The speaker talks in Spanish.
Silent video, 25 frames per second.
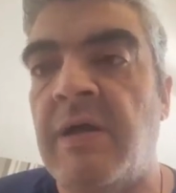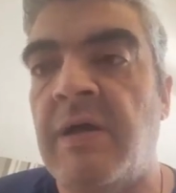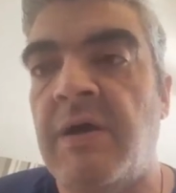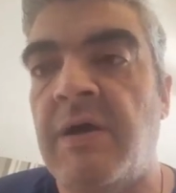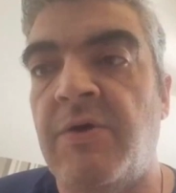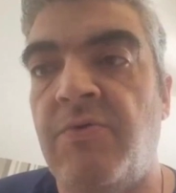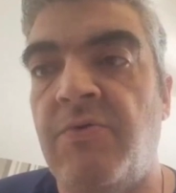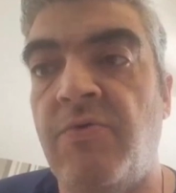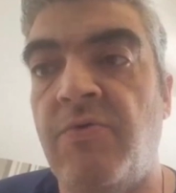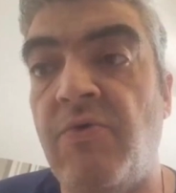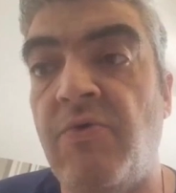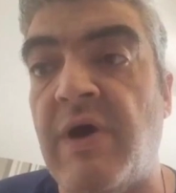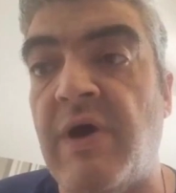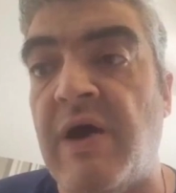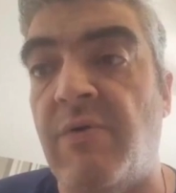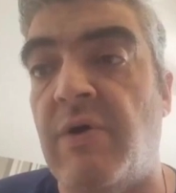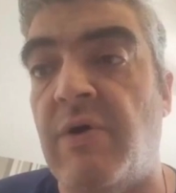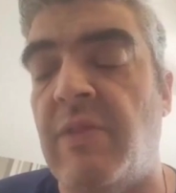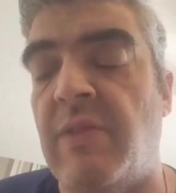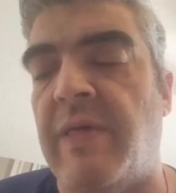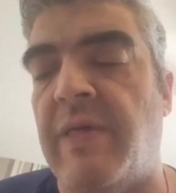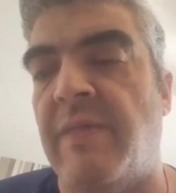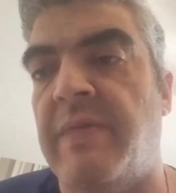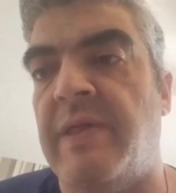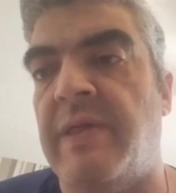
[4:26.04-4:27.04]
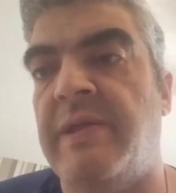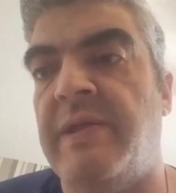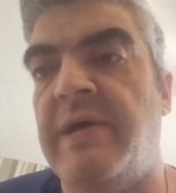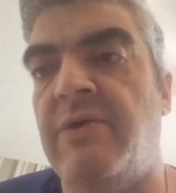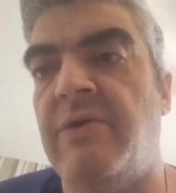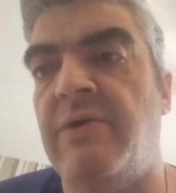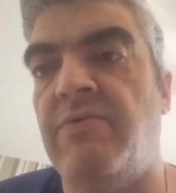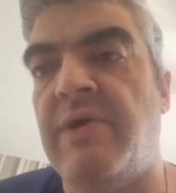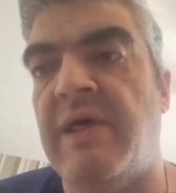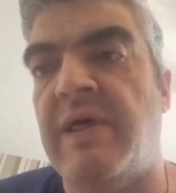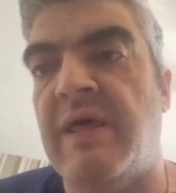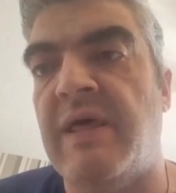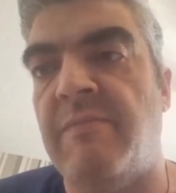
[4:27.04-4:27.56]
Nunca he vuelto a tener
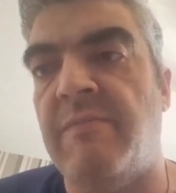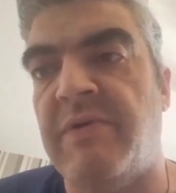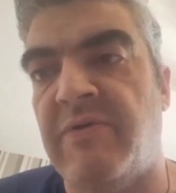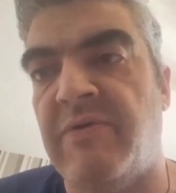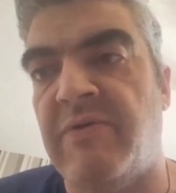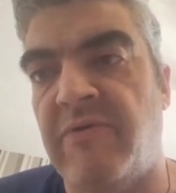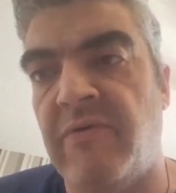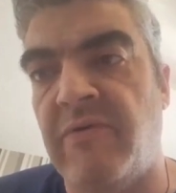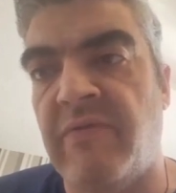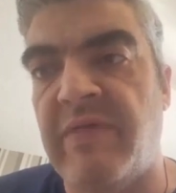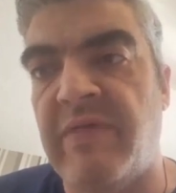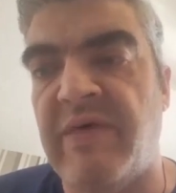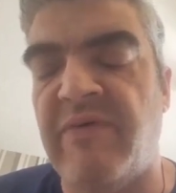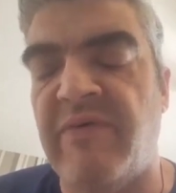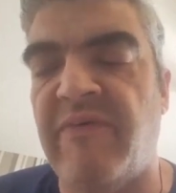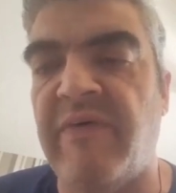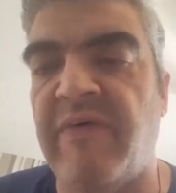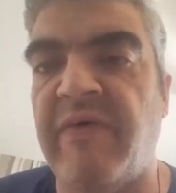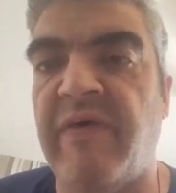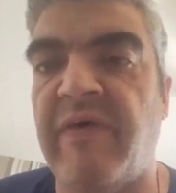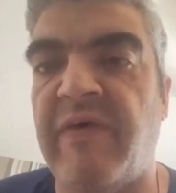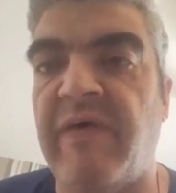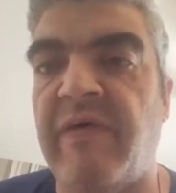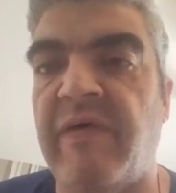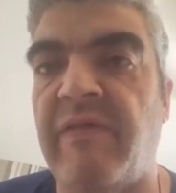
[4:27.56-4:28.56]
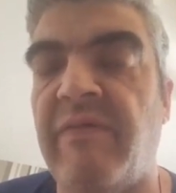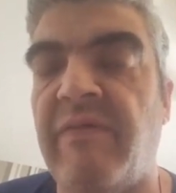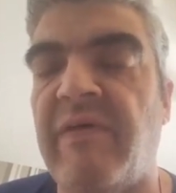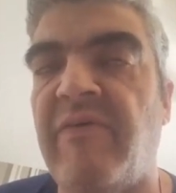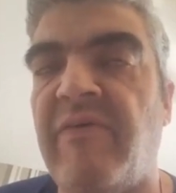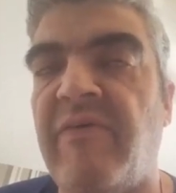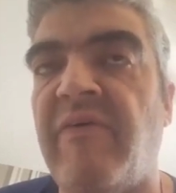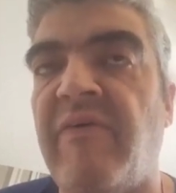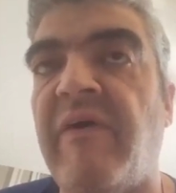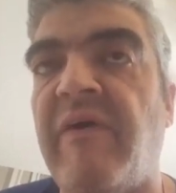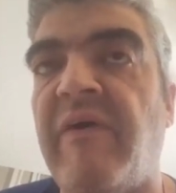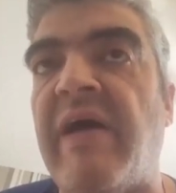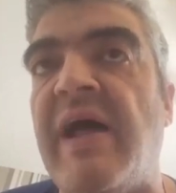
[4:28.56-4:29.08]
una depresión de
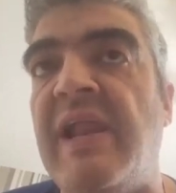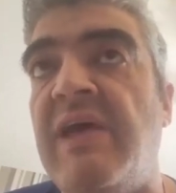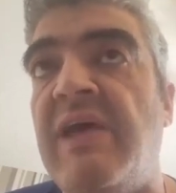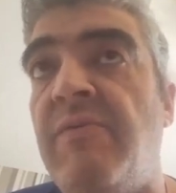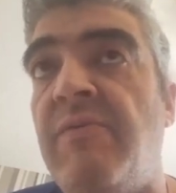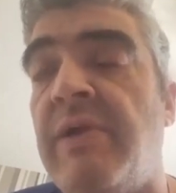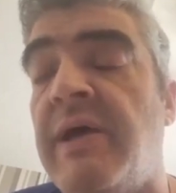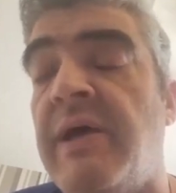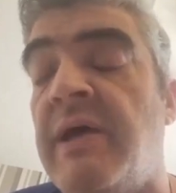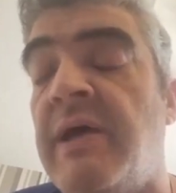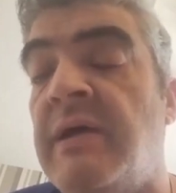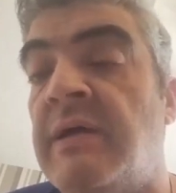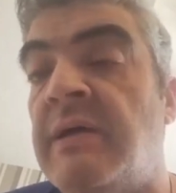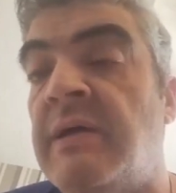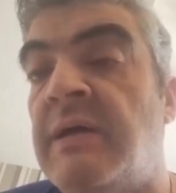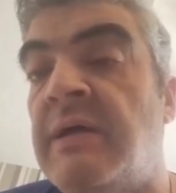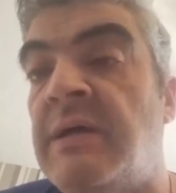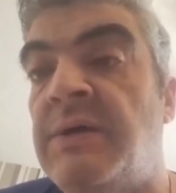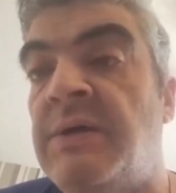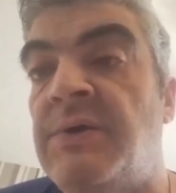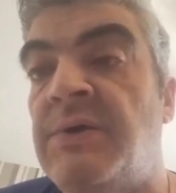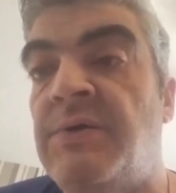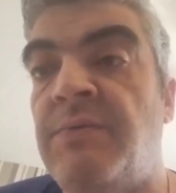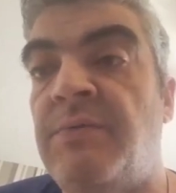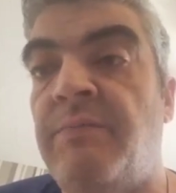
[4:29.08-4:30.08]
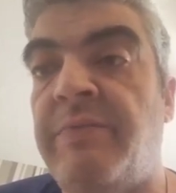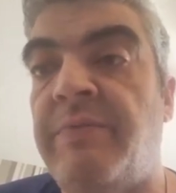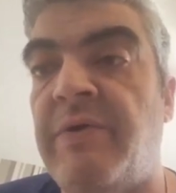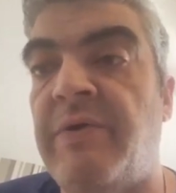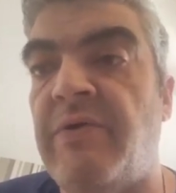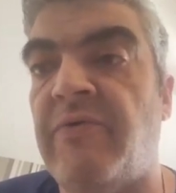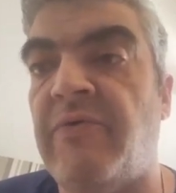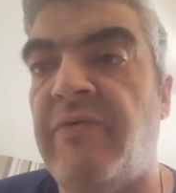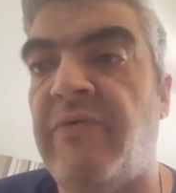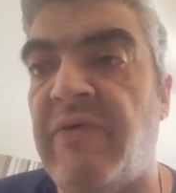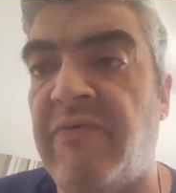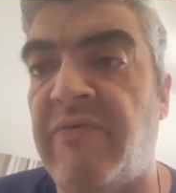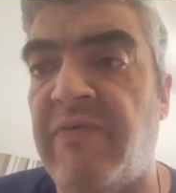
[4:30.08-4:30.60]
ese, calibre,
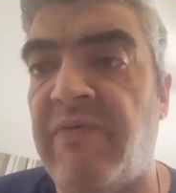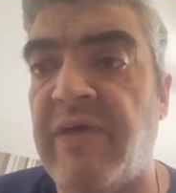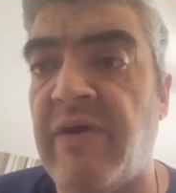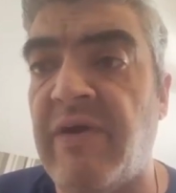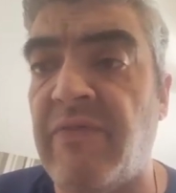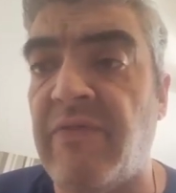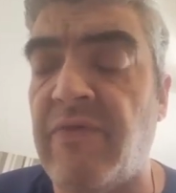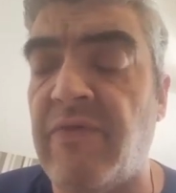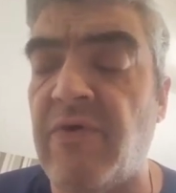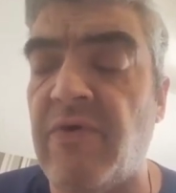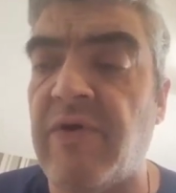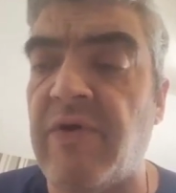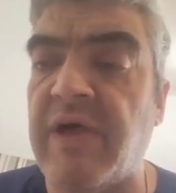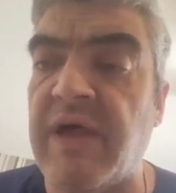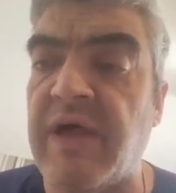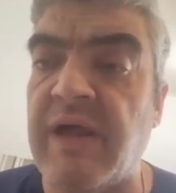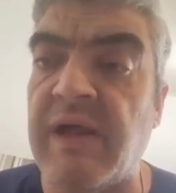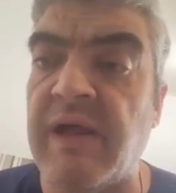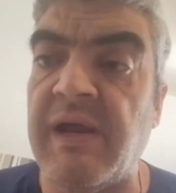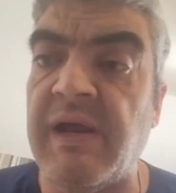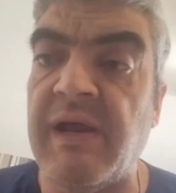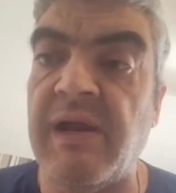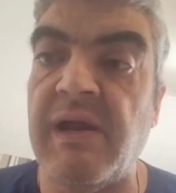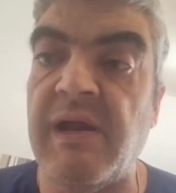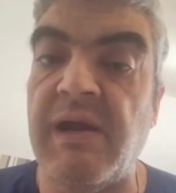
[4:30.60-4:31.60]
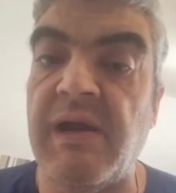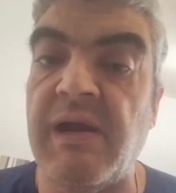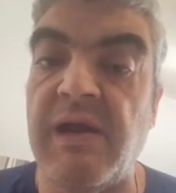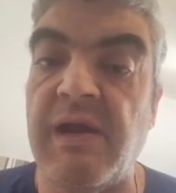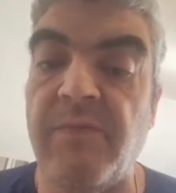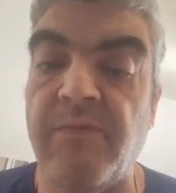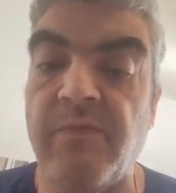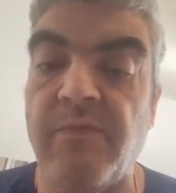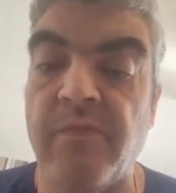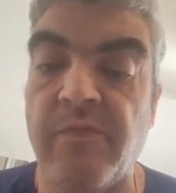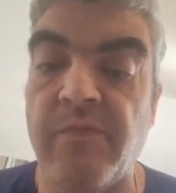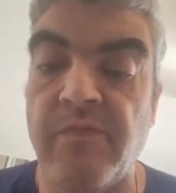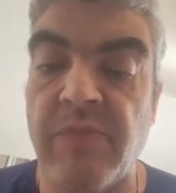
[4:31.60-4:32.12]
pero sí es cierto que
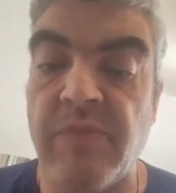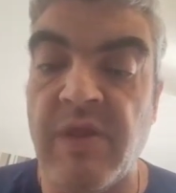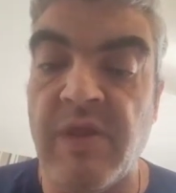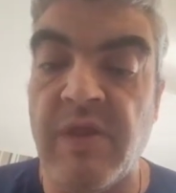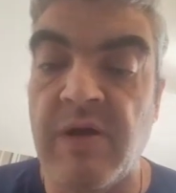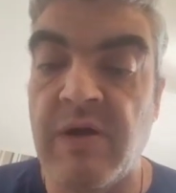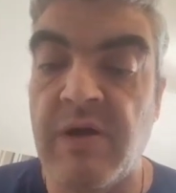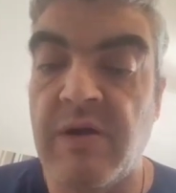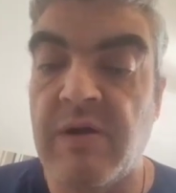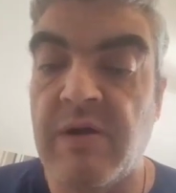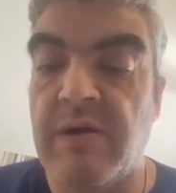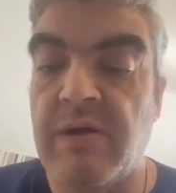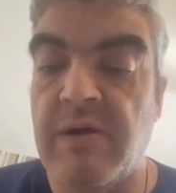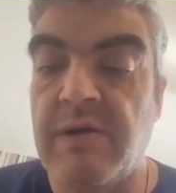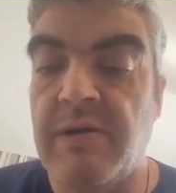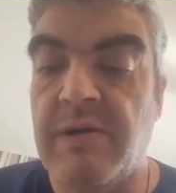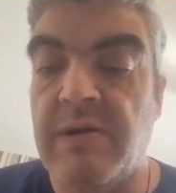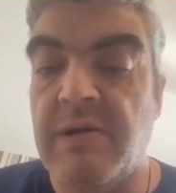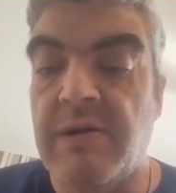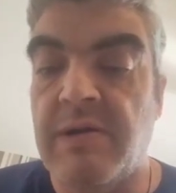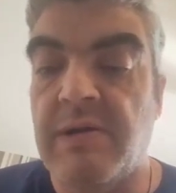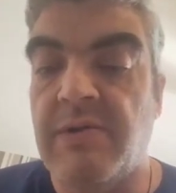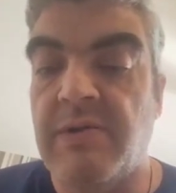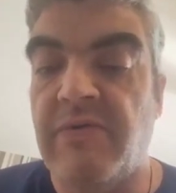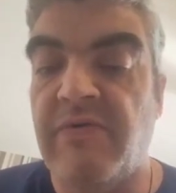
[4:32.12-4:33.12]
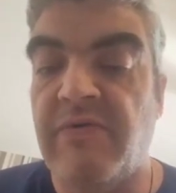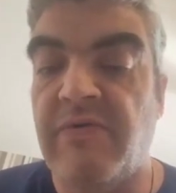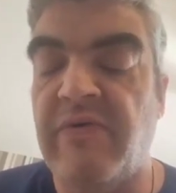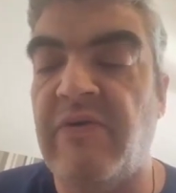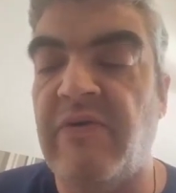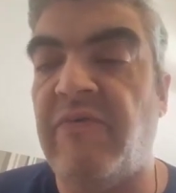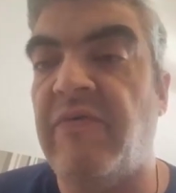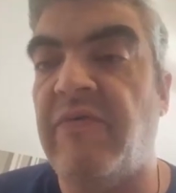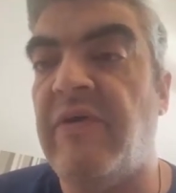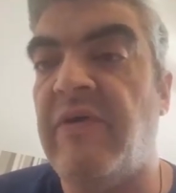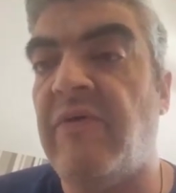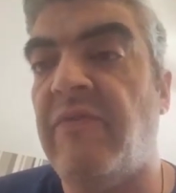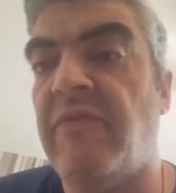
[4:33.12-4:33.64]
sí
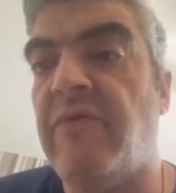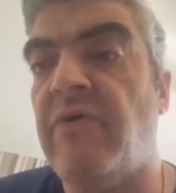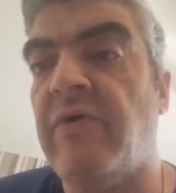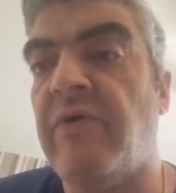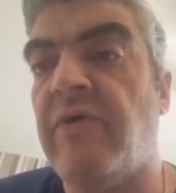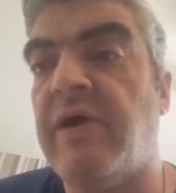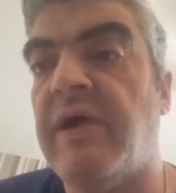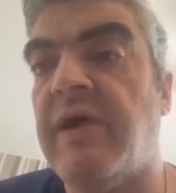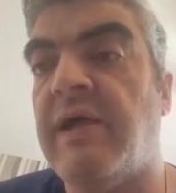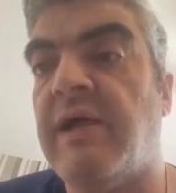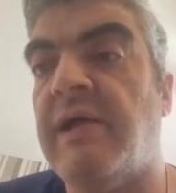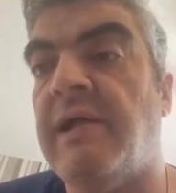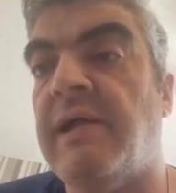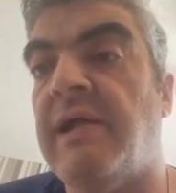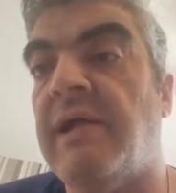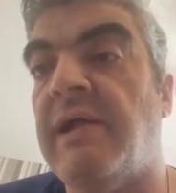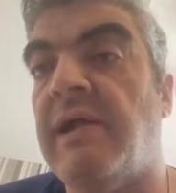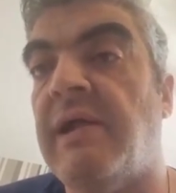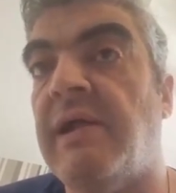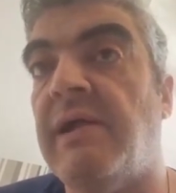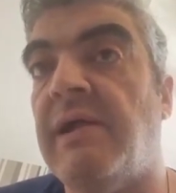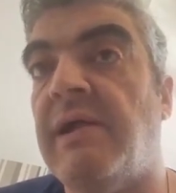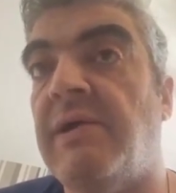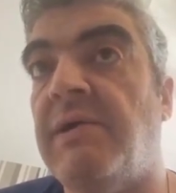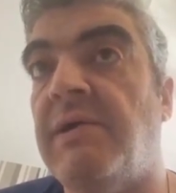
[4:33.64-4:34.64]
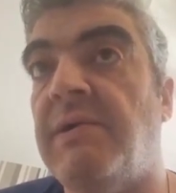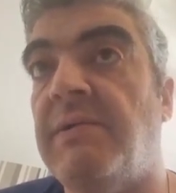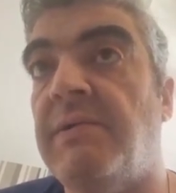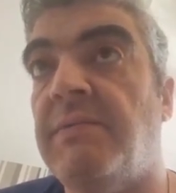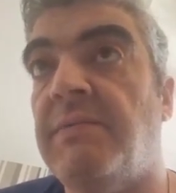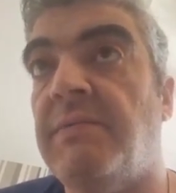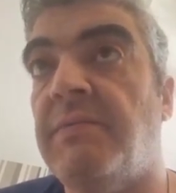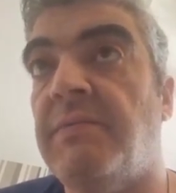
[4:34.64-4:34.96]
es cierto que,